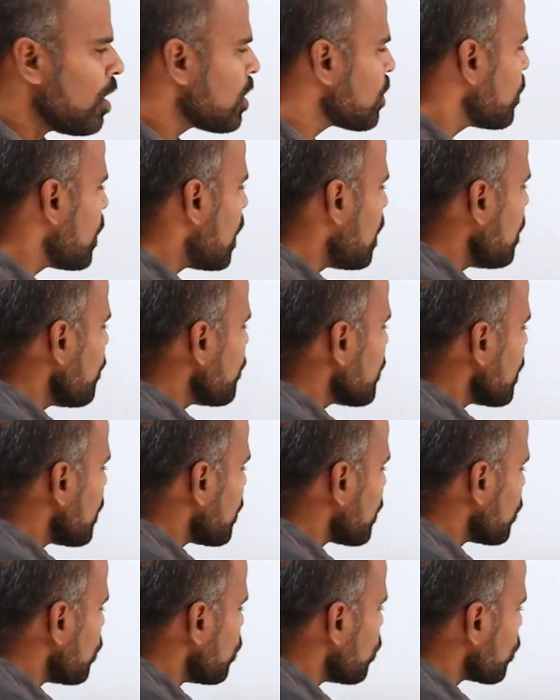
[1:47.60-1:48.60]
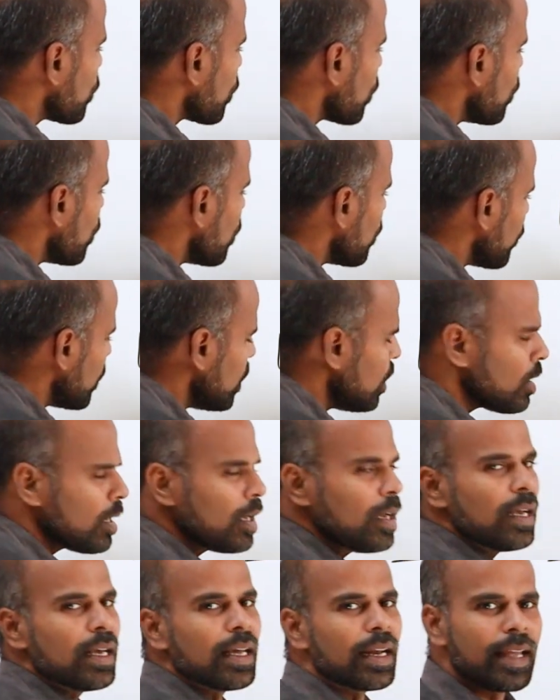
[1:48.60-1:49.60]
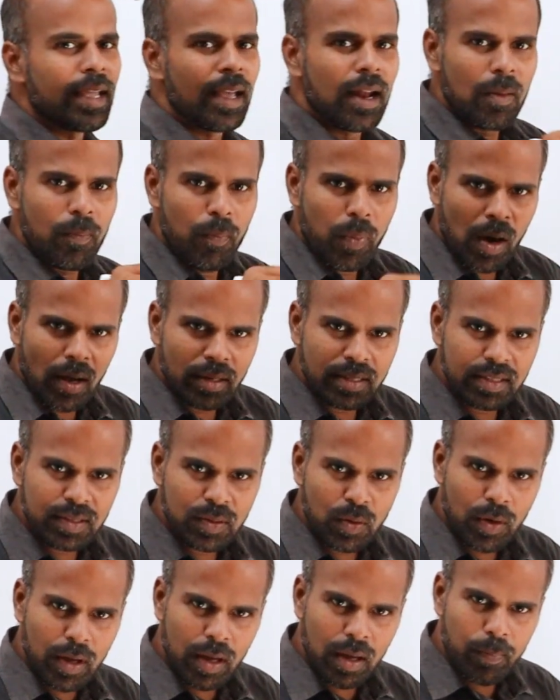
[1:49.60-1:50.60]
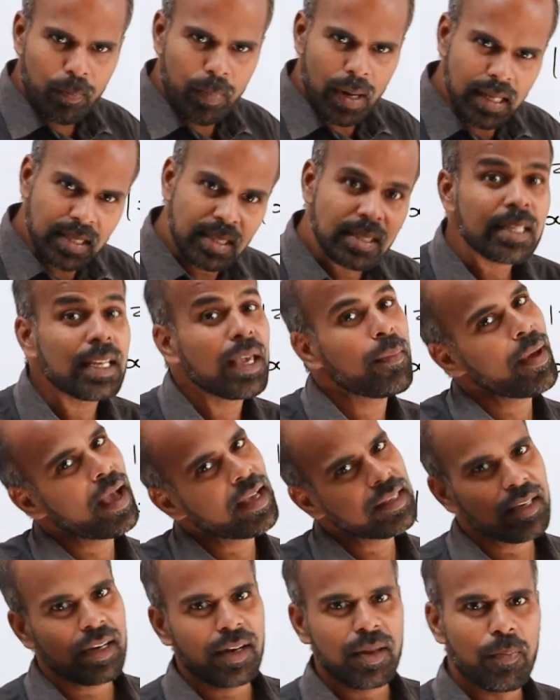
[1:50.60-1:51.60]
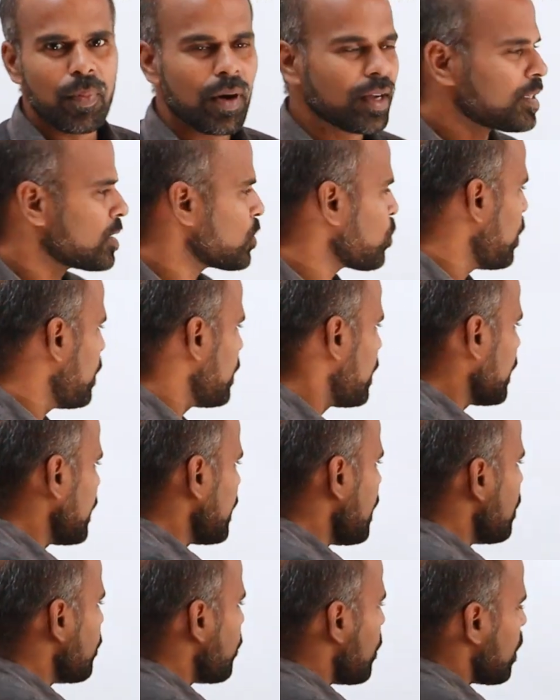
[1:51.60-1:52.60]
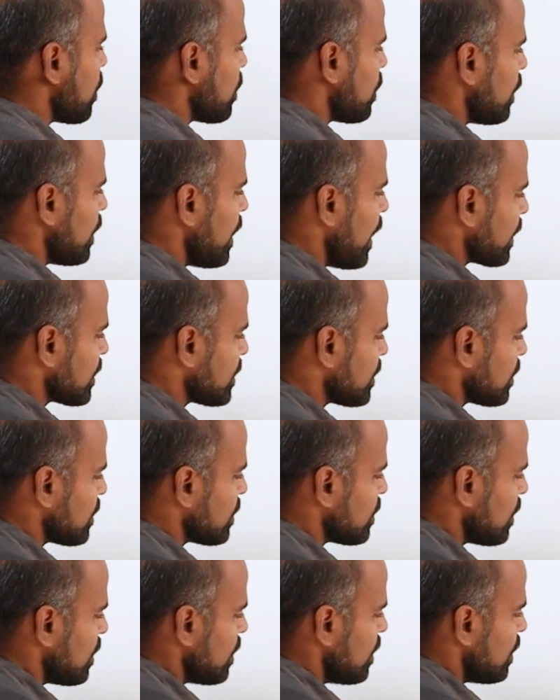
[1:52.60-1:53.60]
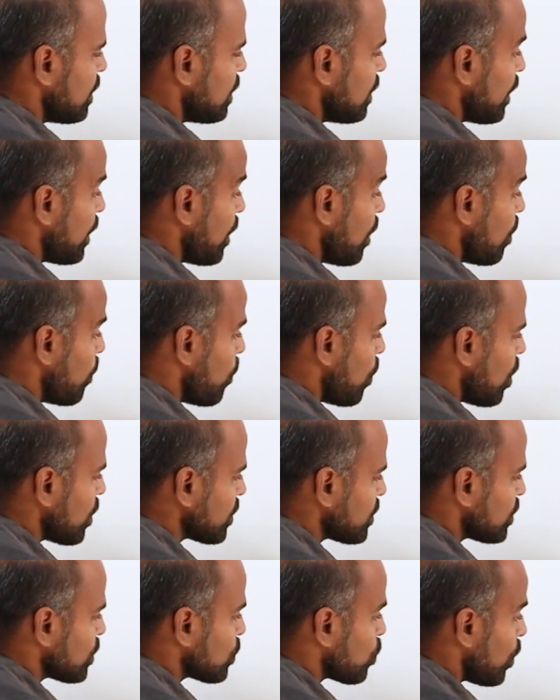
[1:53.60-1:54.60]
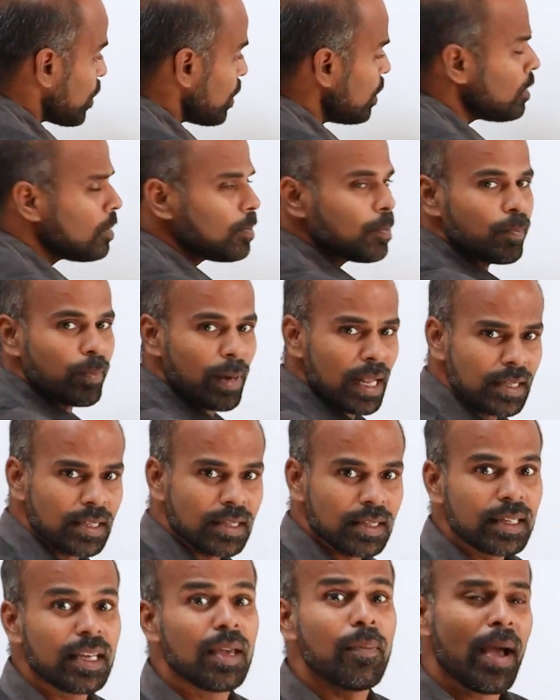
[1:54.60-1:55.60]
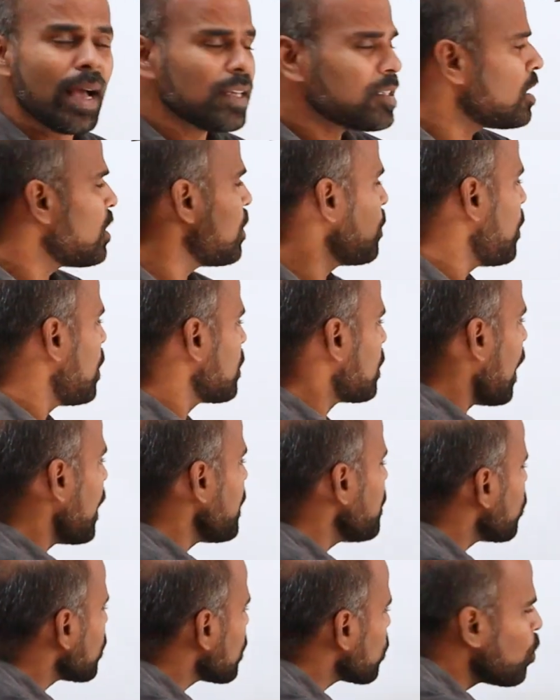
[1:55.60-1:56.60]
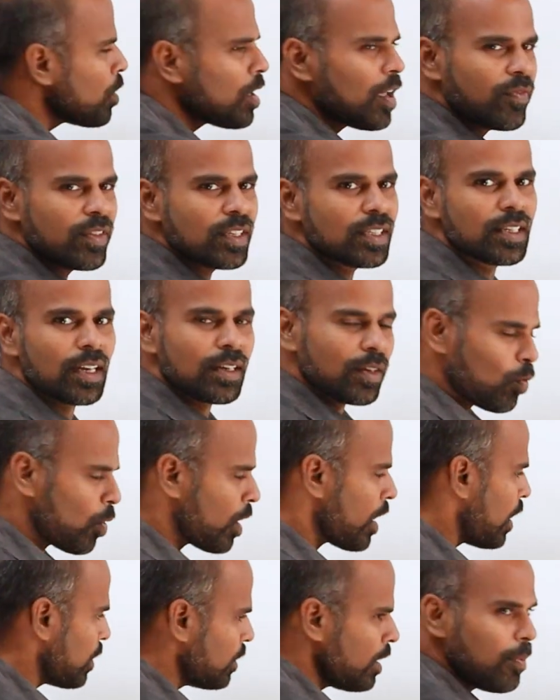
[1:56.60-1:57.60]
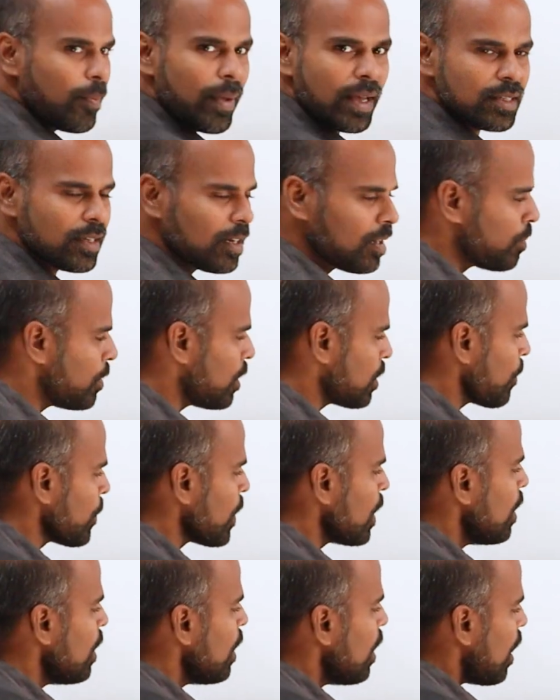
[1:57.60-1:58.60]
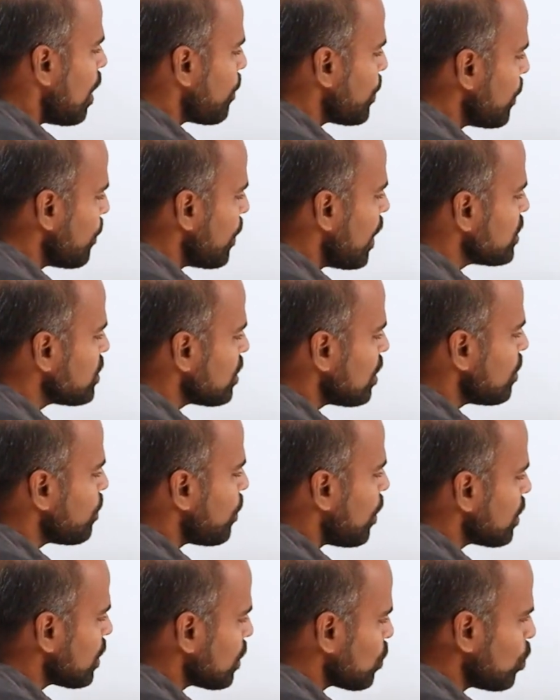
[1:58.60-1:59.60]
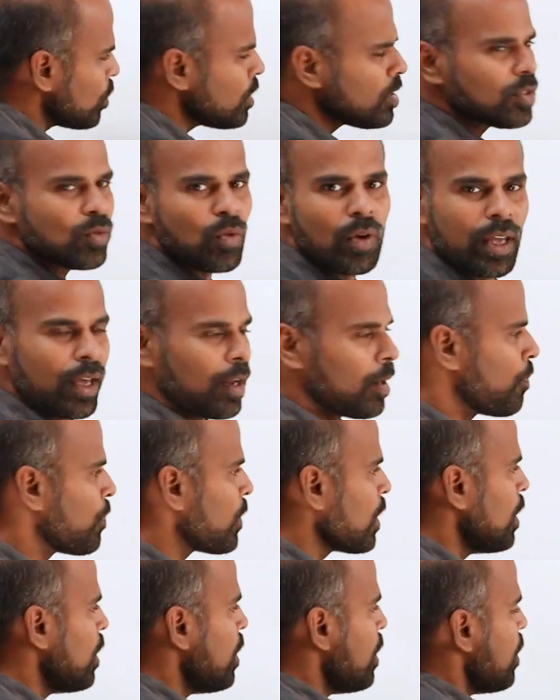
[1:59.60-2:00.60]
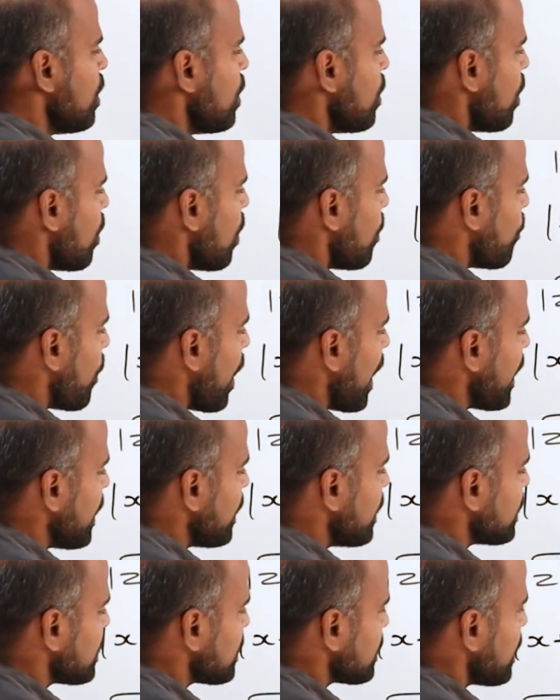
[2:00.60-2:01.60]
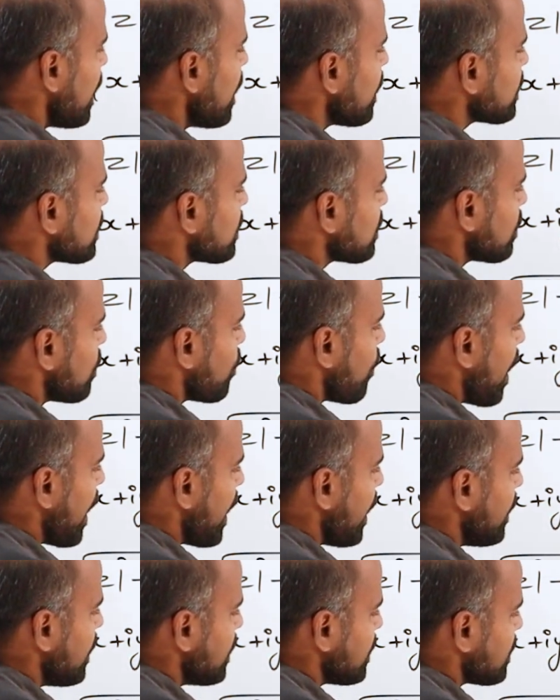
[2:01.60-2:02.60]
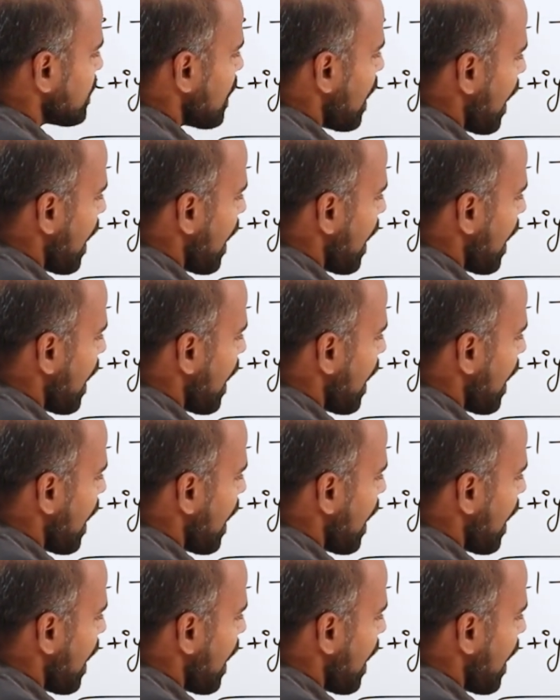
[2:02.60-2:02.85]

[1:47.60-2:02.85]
ஃபார்முலா ரூட் ஓவர் ரியல் பார்ட் ஸ்கொயர் பிளஸ் இமேஜினரி பார்ட் ஸ்கொயர் ரியல் பார்ட் எக்ஸ் ரியல் பார்ட் ஸ்கொயர் பிளஸ் இமேஜரி பார்ட் ஐயோட கோஎஃபிஷியன்ட் ஒய் அதை இமேஜரி பார்ட் அப்போ இமேஜரி பார்ட்டுக்கு ஒரு ஸ்கொயர் மைனஸ் எக்ஸ் மைனஸ்